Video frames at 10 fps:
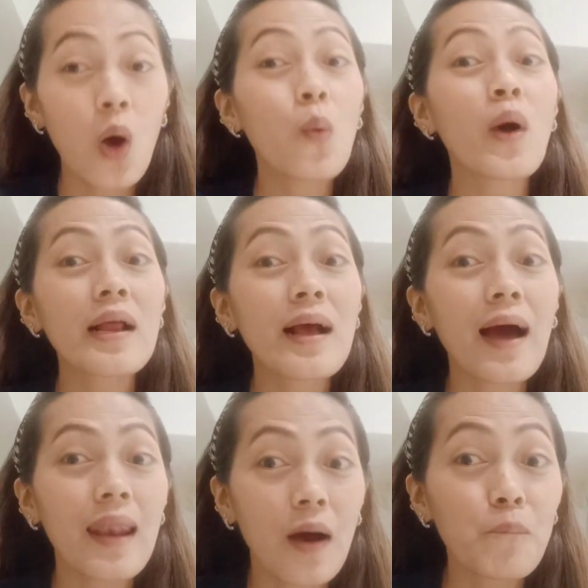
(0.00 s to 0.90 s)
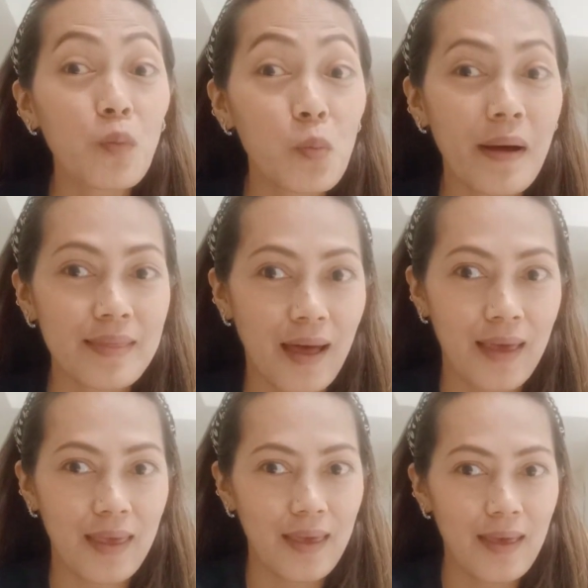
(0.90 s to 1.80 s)
Huwag ka lang
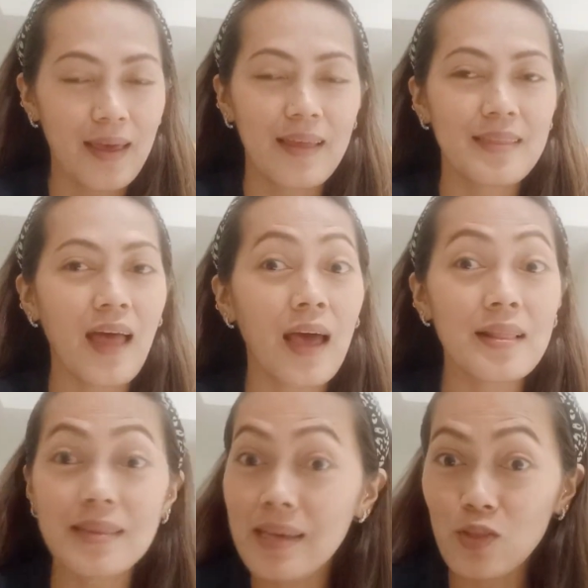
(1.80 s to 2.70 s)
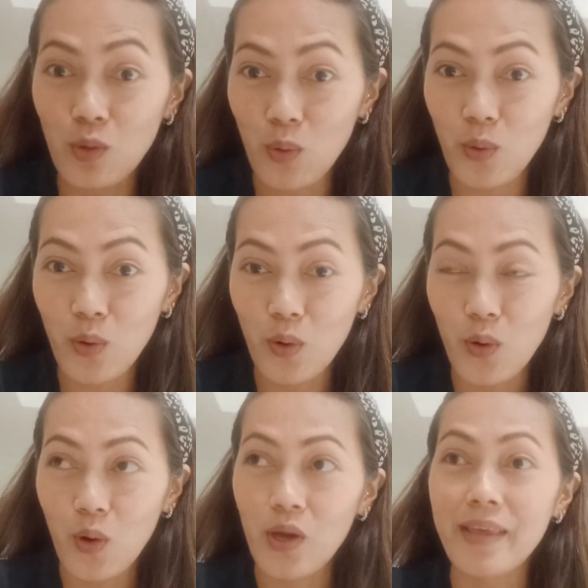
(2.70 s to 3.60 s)
pumatay. Dahil dito,
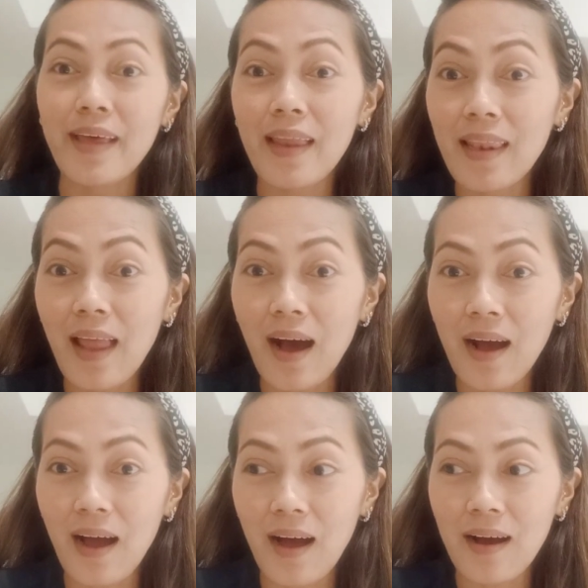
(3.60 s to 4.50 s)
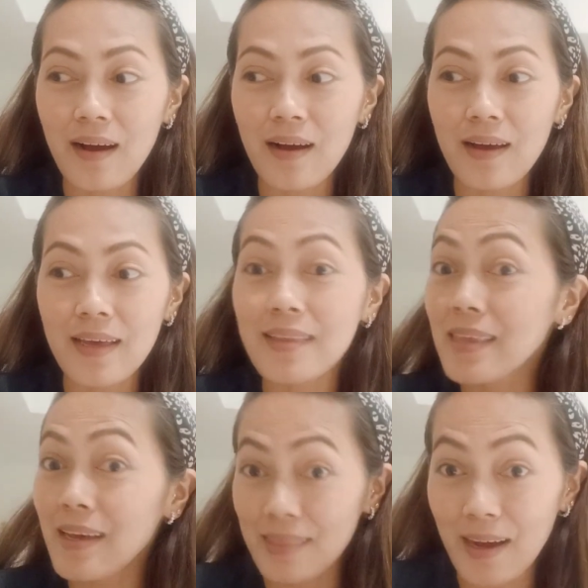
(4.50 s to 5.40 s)
yan lang ang hindi
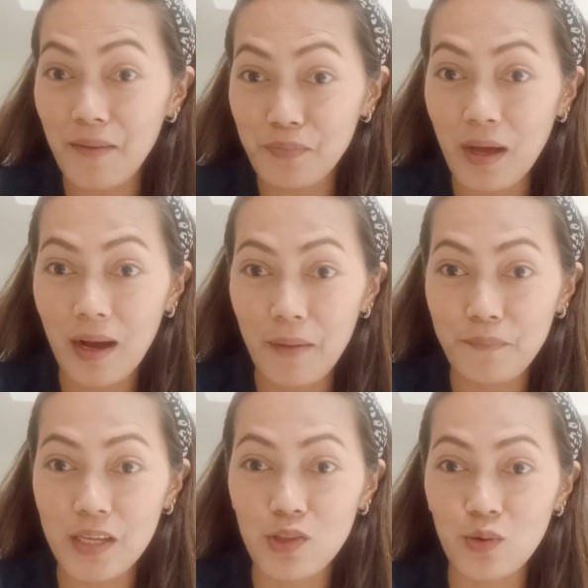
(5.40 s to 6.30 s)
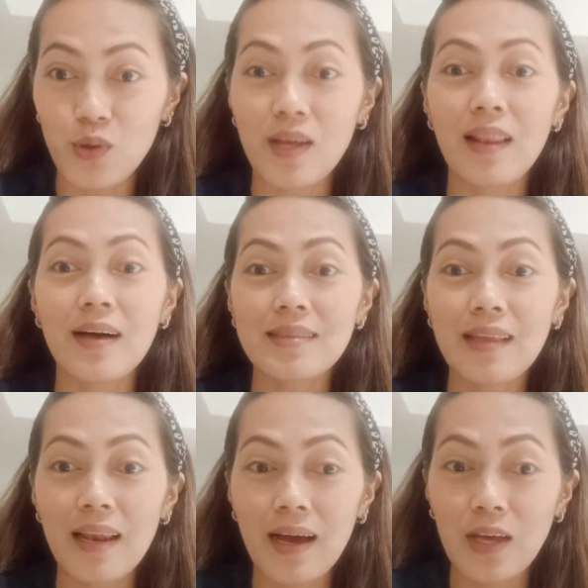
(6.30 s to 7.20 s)
katanggap-tanggap dito. Yan lang
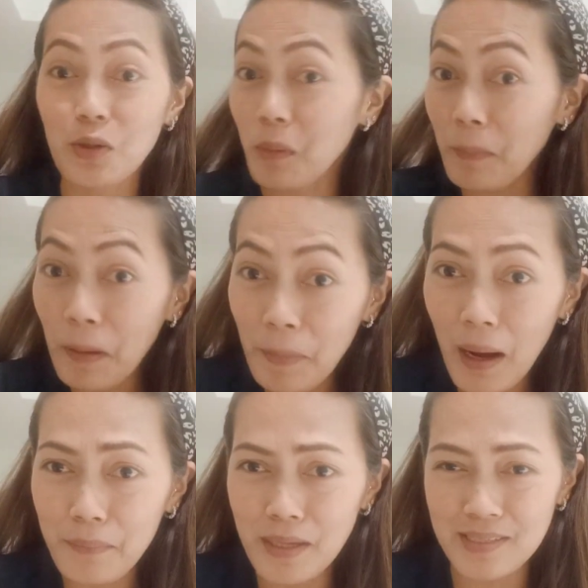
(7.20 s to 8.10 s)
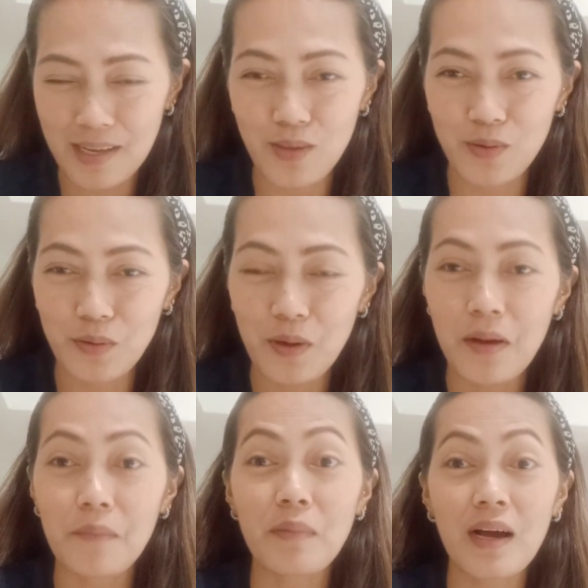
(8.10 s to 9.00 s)
talaga yung magpapahamak sa'yo
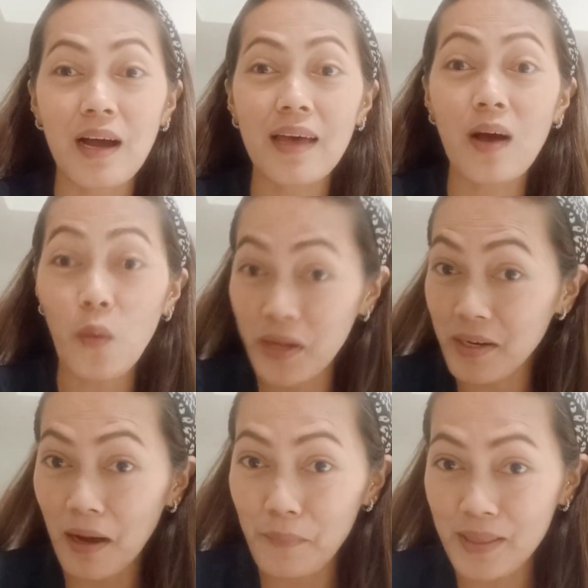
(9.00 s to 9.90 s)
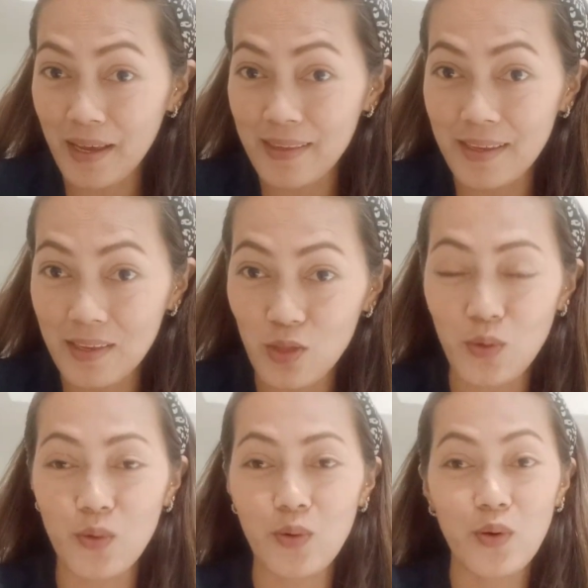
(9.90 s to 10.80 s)
pagka ikaw ay nakapatay
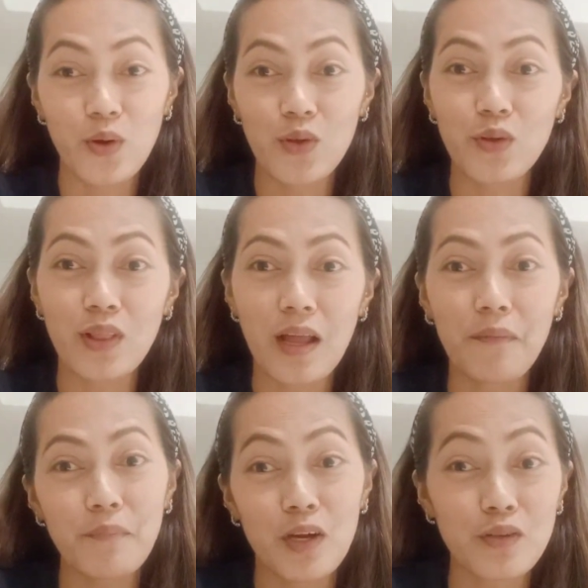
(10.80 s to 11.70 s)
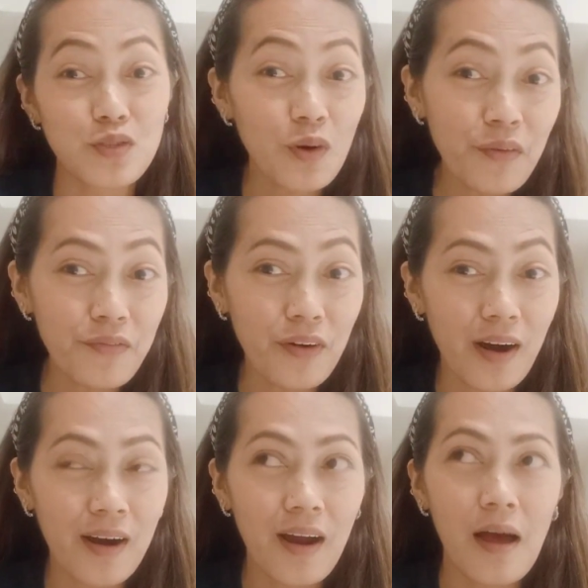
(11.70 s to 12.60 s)
dito. Yun lang. Pero so
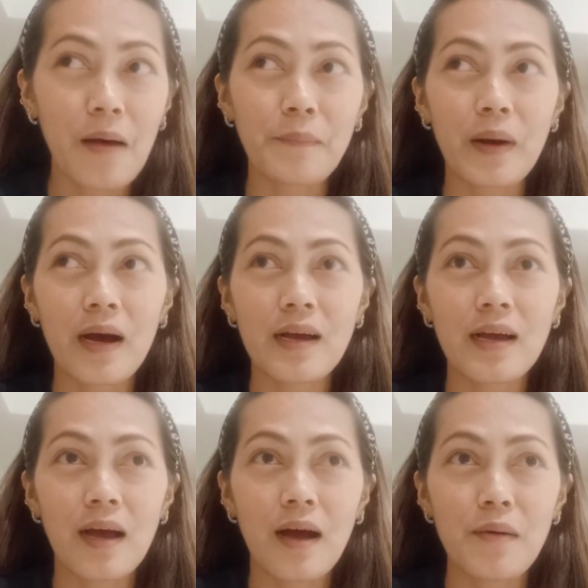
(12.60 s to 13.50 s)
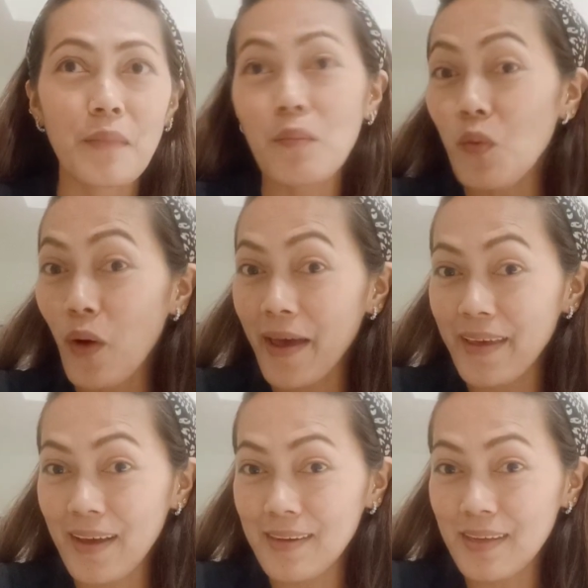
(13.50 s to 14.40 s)
far, pag
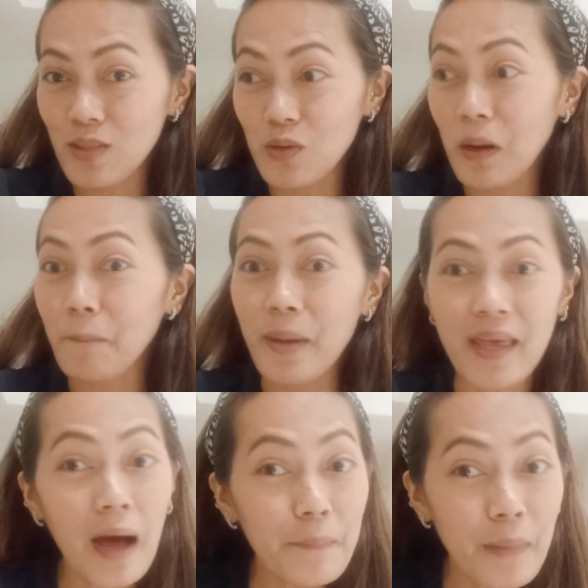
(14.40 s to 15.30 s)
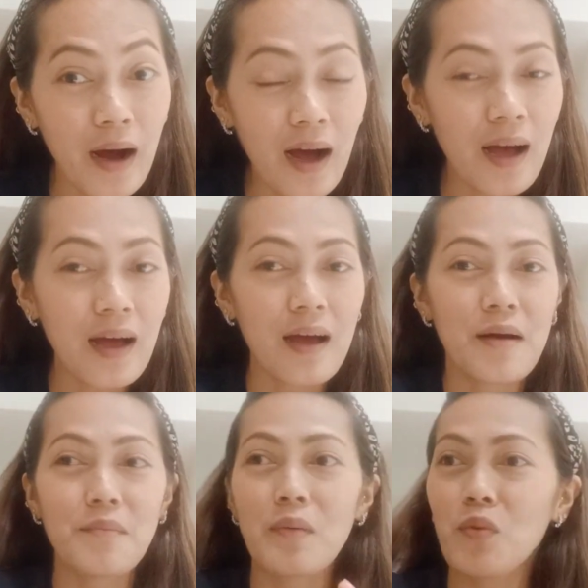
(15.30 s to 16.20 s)
mamuhay ka dito ng payapa,
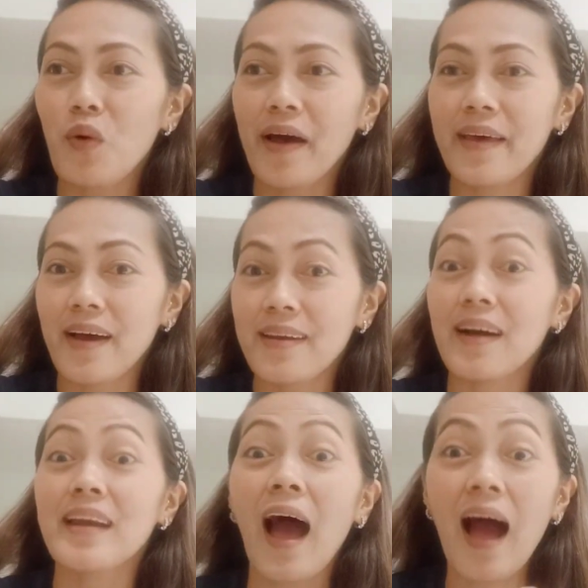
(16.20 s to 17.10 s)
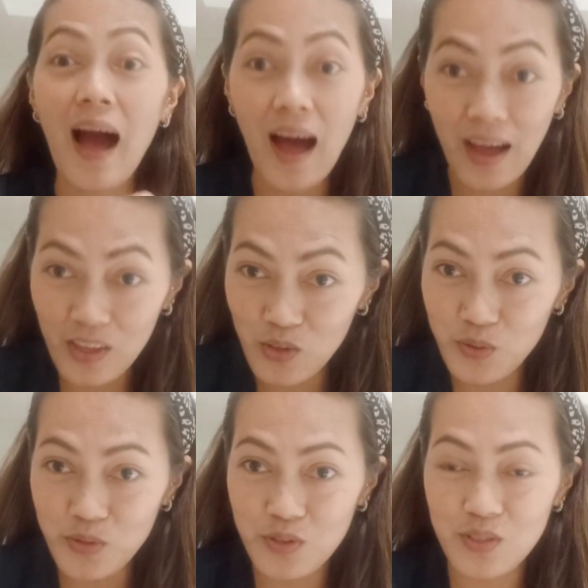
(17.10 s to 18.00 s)
mamuhay ka ng
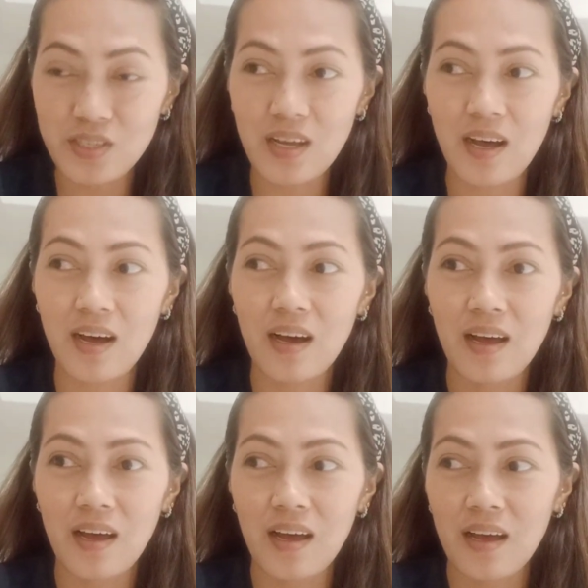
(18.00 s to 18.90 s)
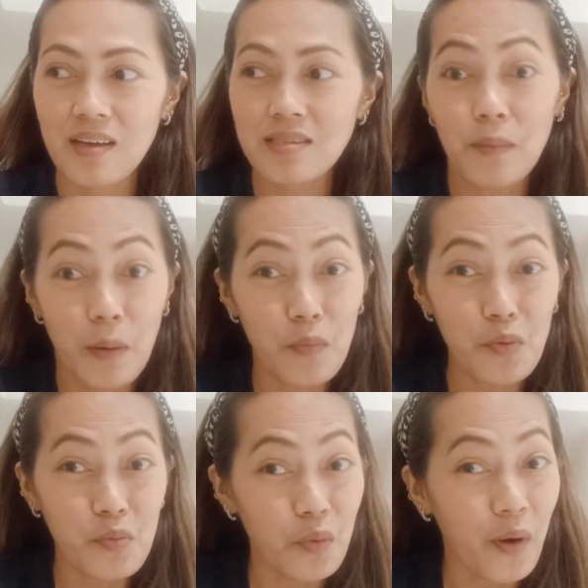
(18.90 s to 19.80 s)
naaayon sa sa
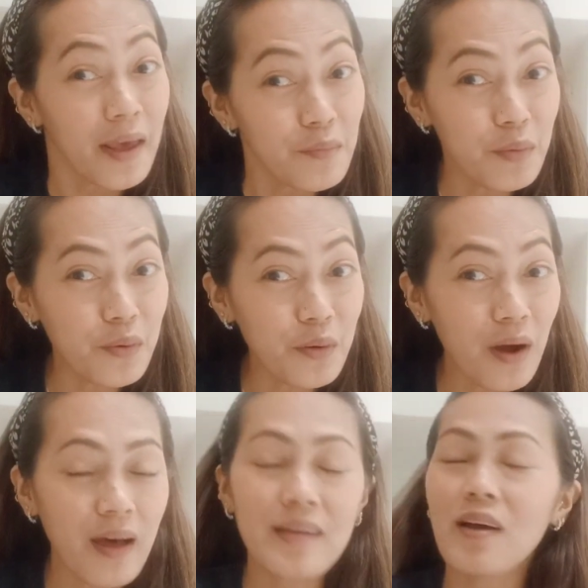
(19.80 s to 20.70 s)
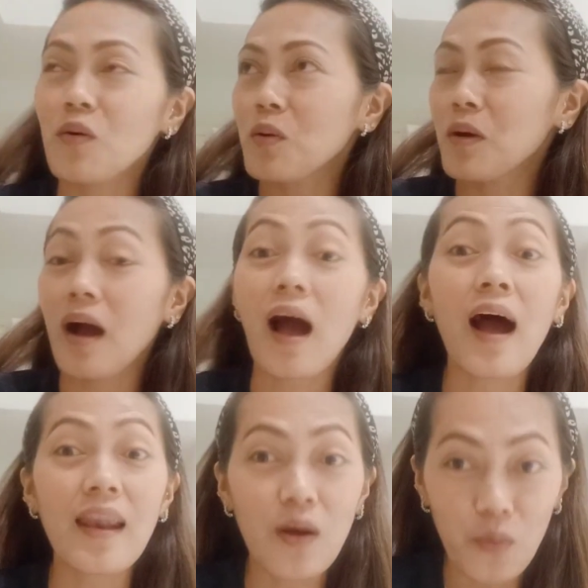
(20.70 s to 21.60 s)
pamumuhay mo, ay nako,
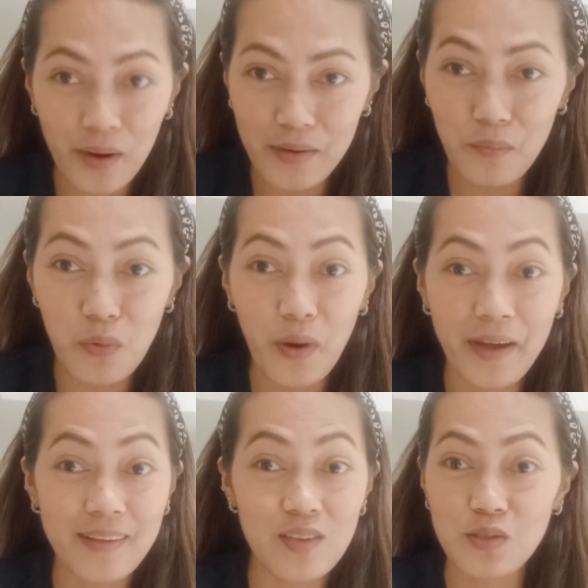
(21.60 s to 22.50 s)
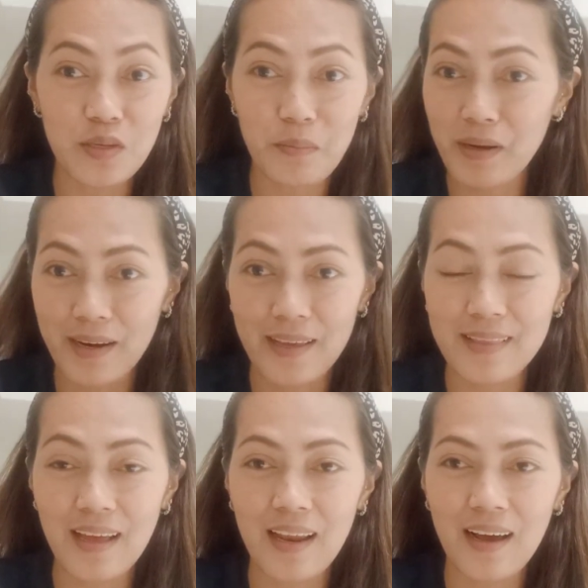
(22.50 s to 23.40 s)
kaalawan ng buhay dito sa Bahrain
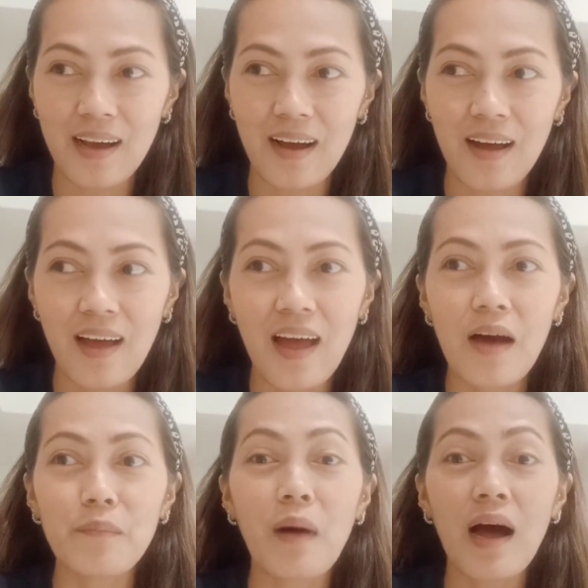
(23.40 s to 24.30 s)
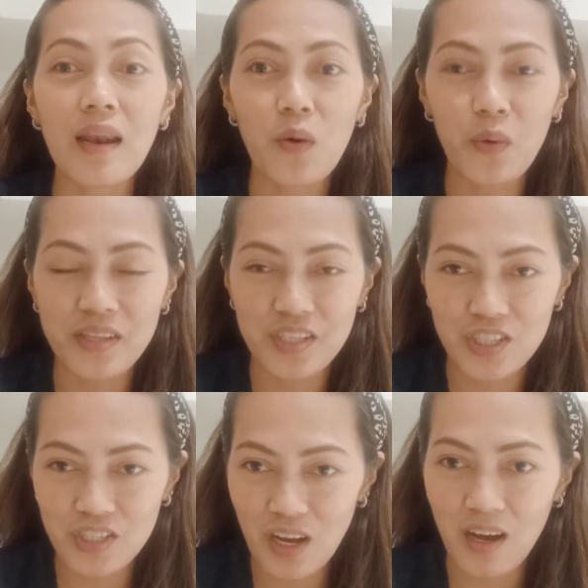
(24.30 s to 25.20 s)
talaga. Maalawan
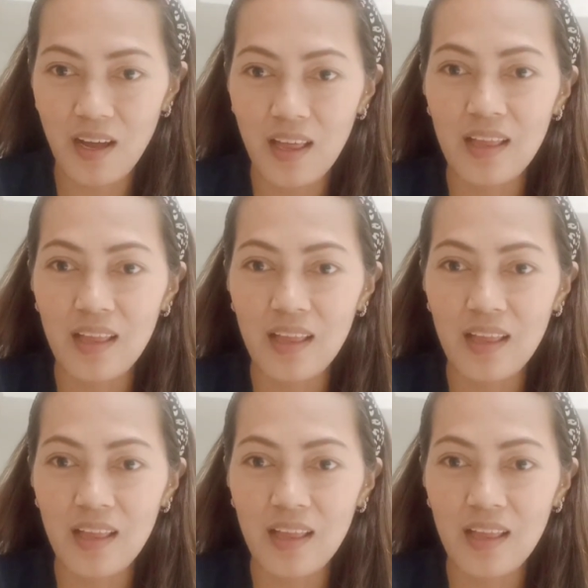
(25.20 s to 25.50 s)
siya.